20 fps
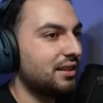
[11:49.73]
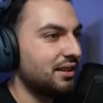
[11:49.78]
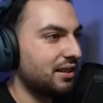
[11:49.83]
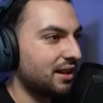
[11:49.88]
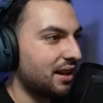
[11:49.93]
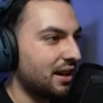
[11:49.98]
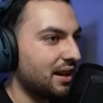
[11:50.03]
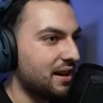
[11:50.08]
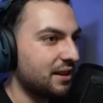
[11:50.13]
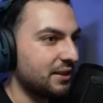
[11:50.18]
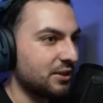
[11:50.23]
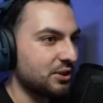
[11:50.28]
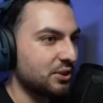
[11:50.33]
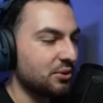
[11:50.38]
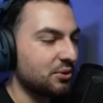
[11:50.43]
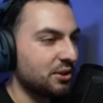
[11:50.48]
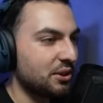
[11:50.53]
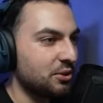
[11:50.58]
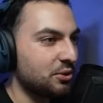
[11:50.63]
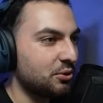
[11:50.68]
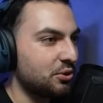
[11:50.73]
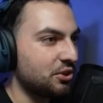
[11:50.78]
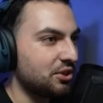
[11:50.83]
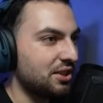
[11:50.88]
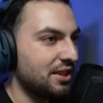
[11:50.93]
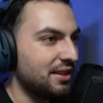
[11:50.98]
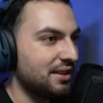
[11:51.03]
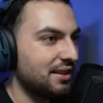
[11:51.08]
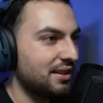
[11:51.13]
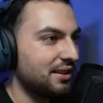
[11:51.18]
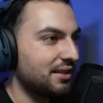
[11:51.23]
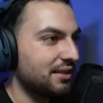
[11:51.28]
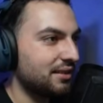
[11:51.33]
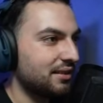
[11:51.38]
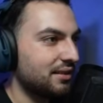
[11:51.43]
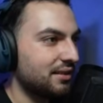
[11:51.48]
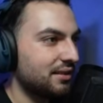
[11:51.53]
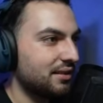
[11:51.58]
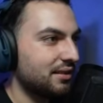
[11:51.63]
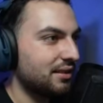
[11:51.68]
какая-то зона отчуждения,
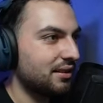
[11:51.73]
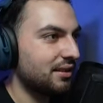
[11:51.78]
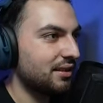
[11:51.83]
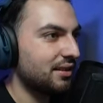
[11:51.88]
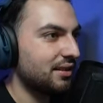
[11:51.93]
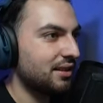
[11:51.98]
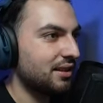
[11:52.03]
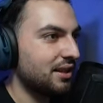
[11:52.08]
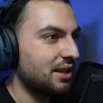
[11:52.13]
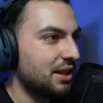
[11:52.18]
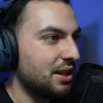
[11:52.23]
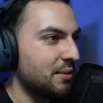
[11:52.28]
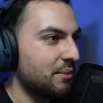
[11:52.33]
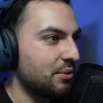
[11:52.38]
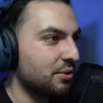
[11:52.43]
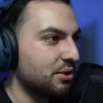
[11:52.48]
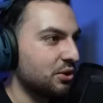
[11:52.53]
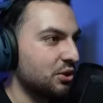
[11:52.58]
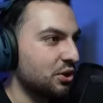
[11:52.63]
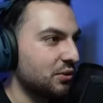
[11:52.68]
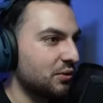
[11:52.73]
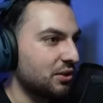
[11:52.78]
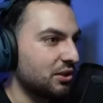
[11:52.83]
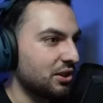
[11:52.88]
и после чего